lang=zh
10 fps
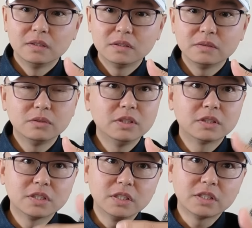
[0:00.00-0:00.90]
这就是一个
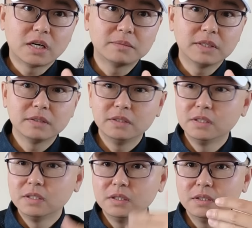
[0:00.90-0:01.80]
时间差嘛，一
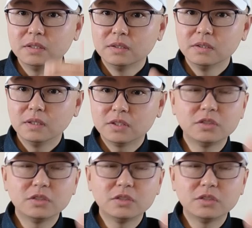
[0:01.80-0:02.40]
个啊，这